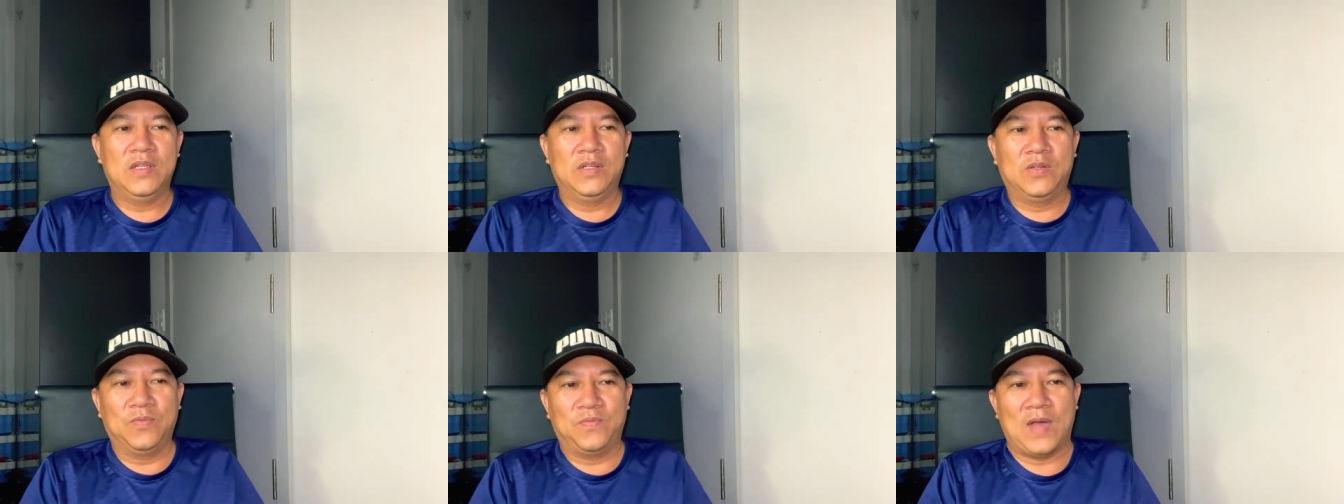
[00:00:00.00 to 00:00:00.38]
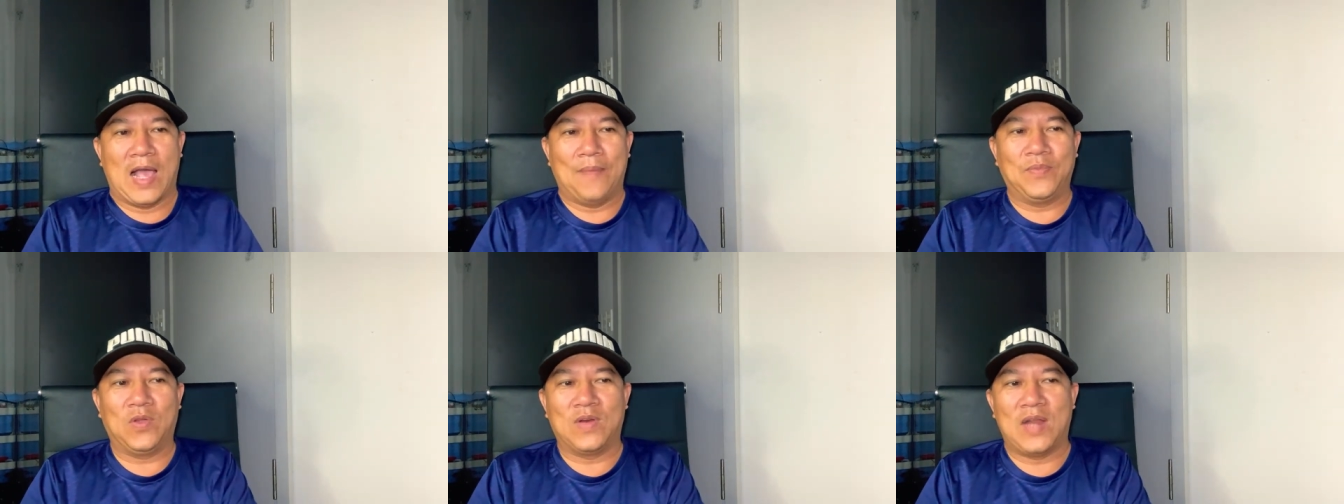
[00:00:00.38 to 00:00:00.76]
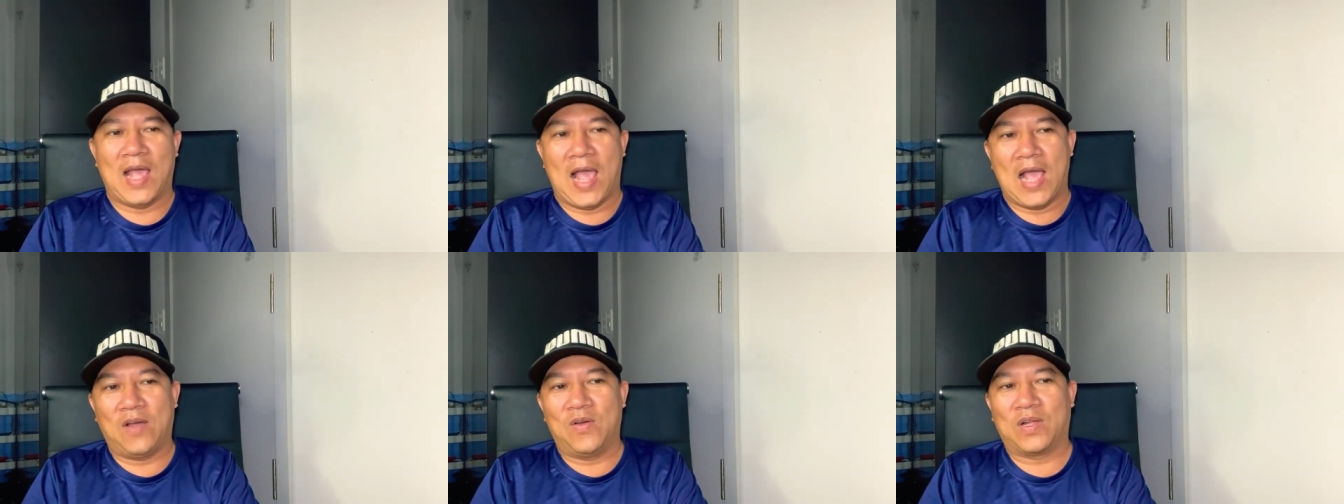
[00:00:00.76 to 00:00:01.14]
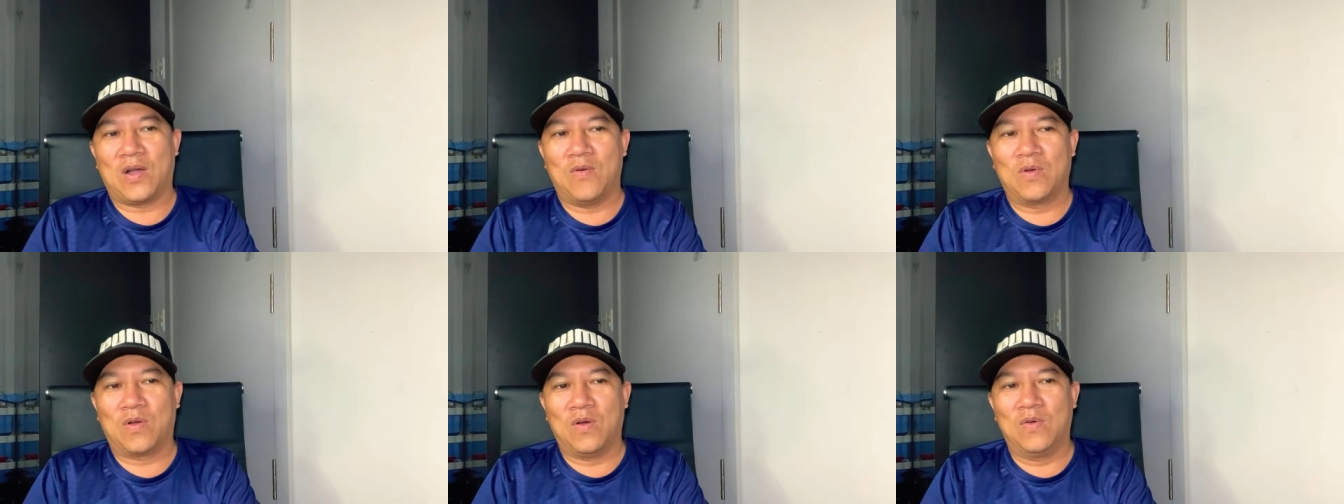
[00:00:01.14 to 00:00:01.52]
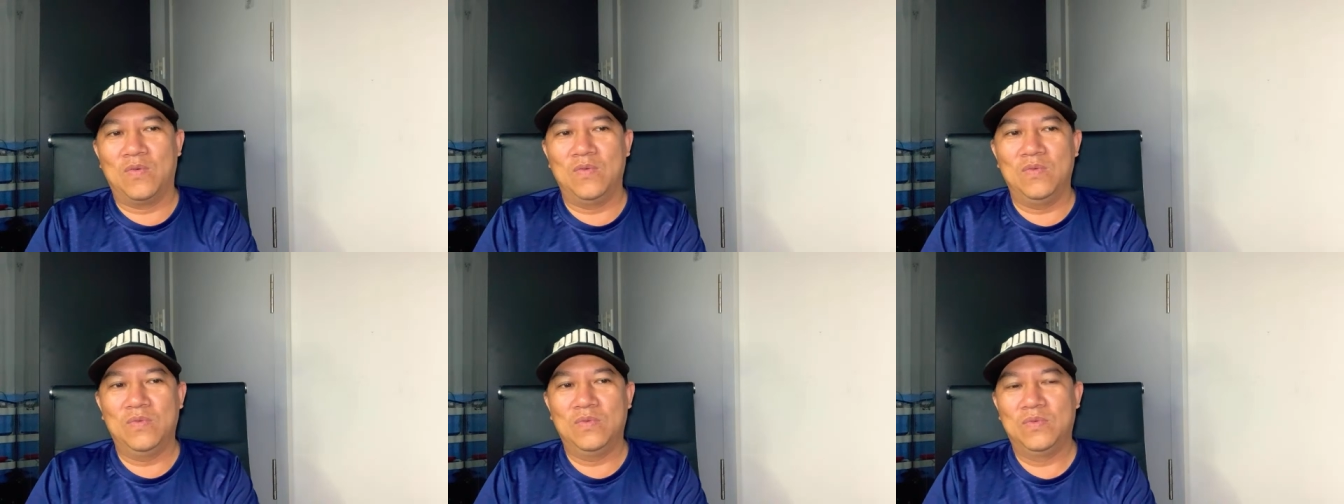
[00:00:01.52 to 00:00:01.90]
xúc phạm cho đã rồi cầu
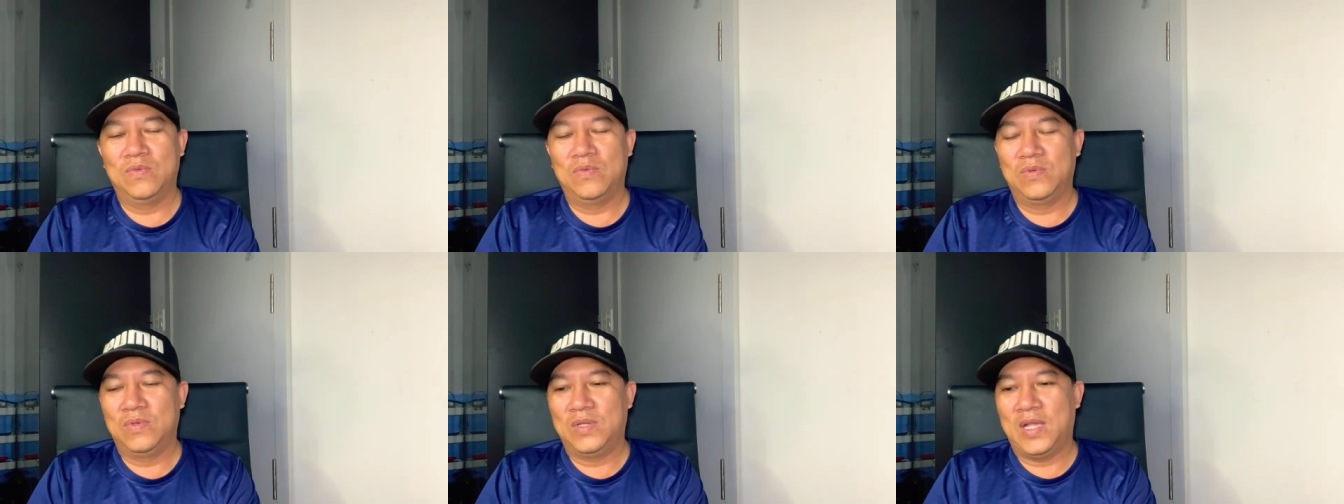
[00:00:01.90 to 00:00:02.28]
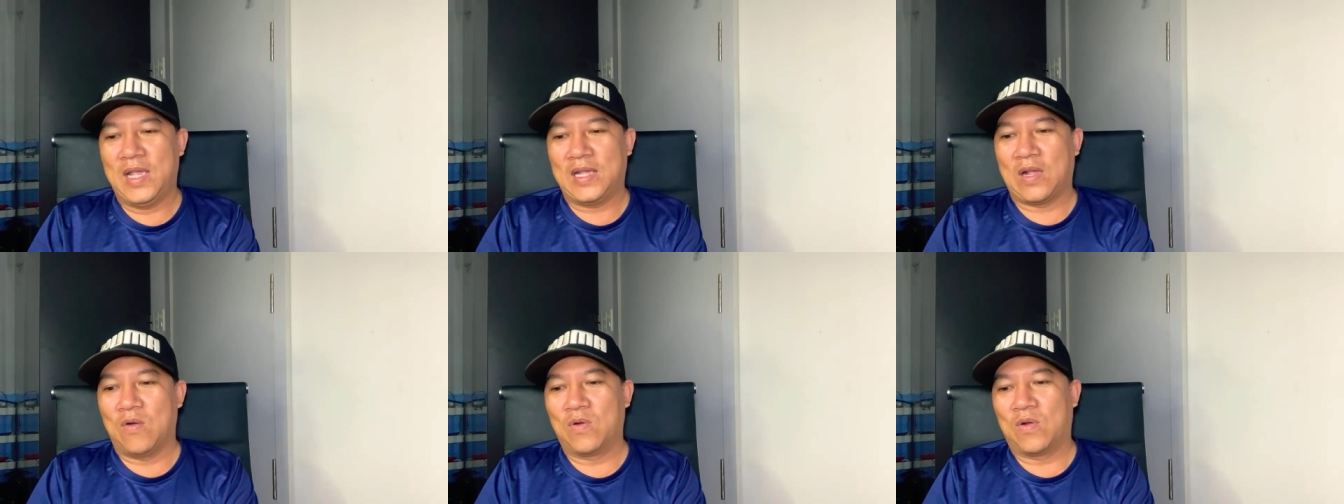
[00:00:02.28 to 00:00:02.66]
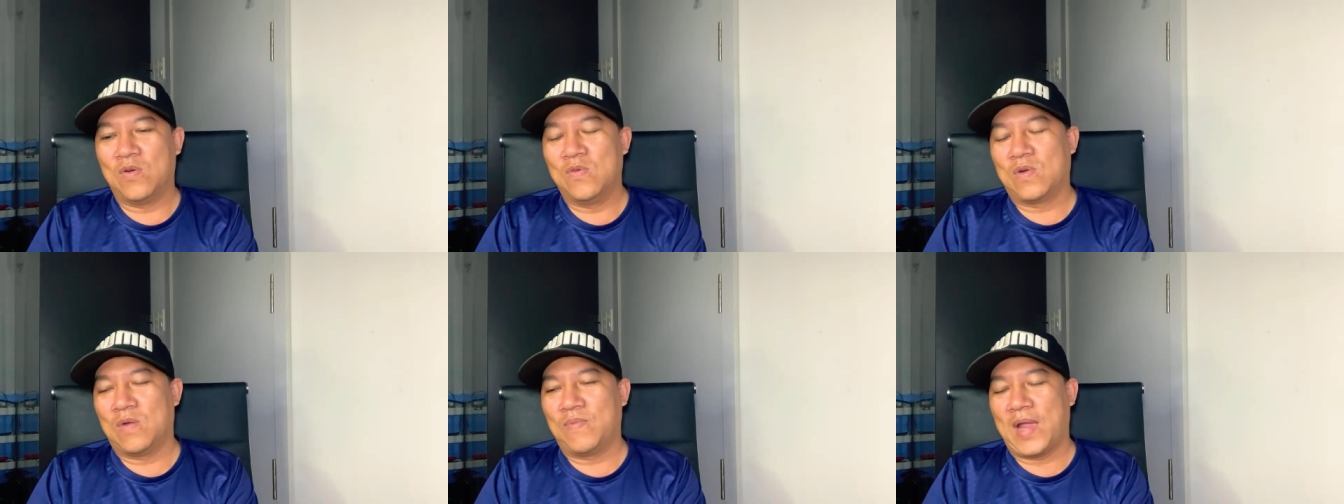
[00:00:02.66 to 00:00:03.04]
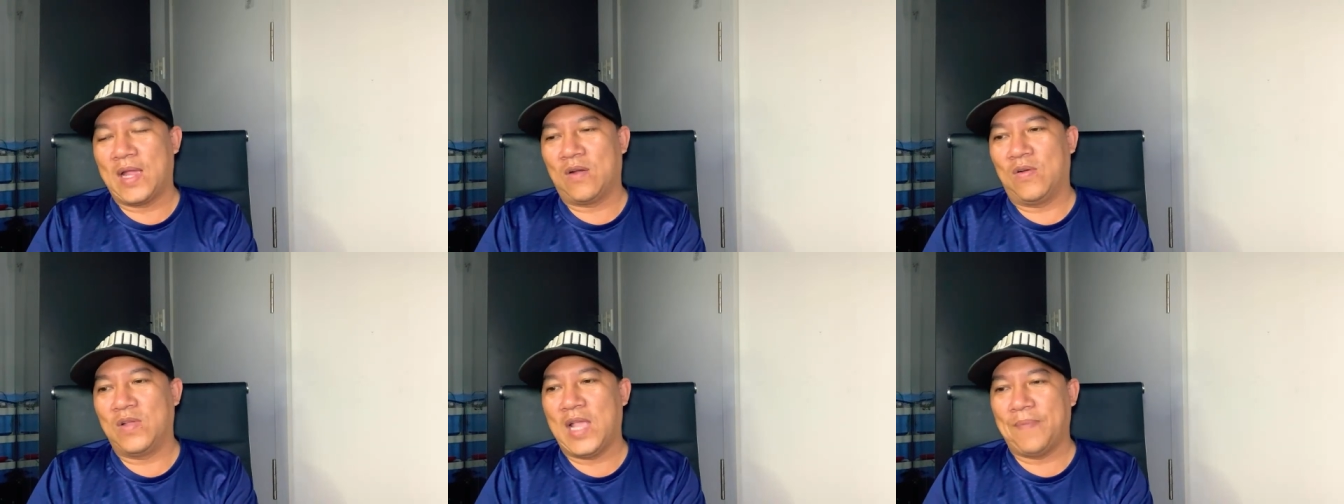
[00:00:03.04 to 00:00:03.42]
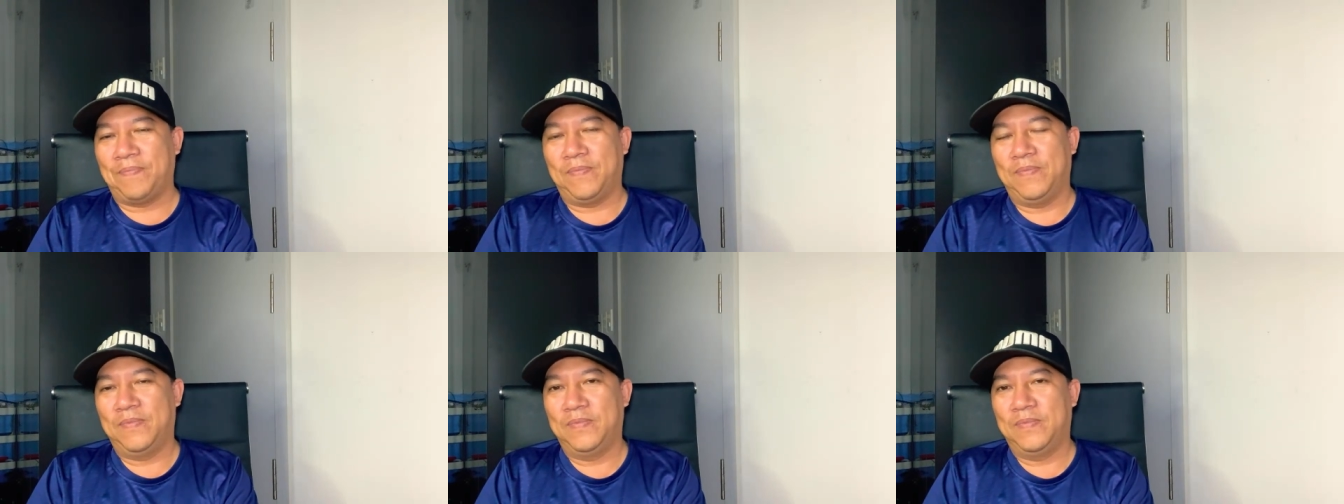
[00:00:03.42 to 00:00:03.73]
cứu ha cầu cứu công an ngồi dấp